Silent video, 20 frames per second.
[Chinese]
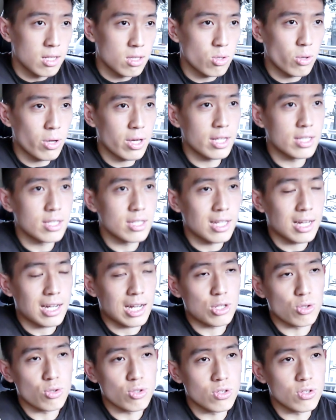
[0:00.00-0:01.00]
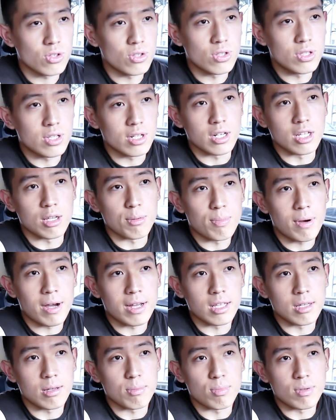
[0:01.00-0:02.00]
对，这大概就是这礼拜
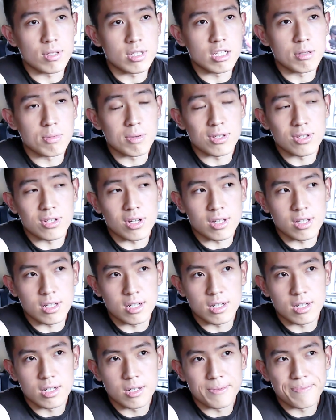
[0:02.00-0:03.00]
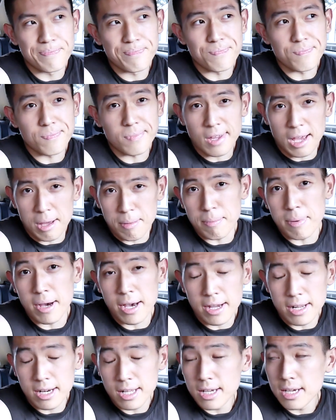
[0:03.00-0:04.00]
的笔记本上的安排。
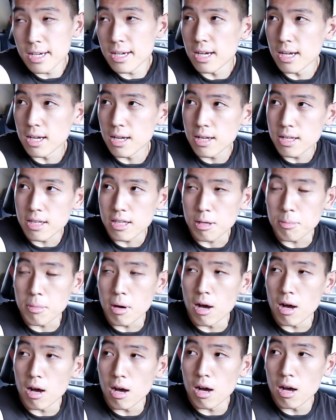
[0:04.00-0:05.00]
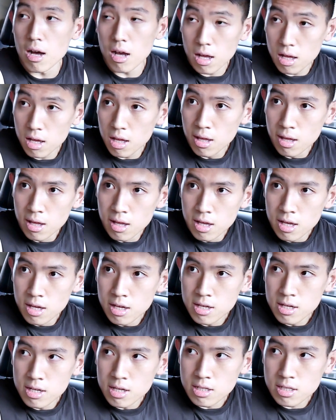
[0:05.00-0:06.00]
那么，
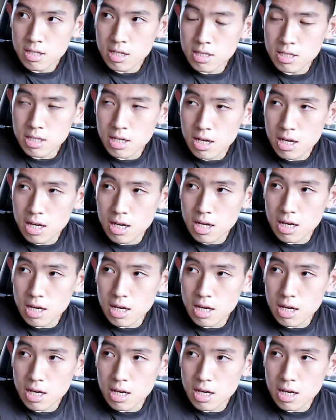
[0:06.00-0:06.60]
现在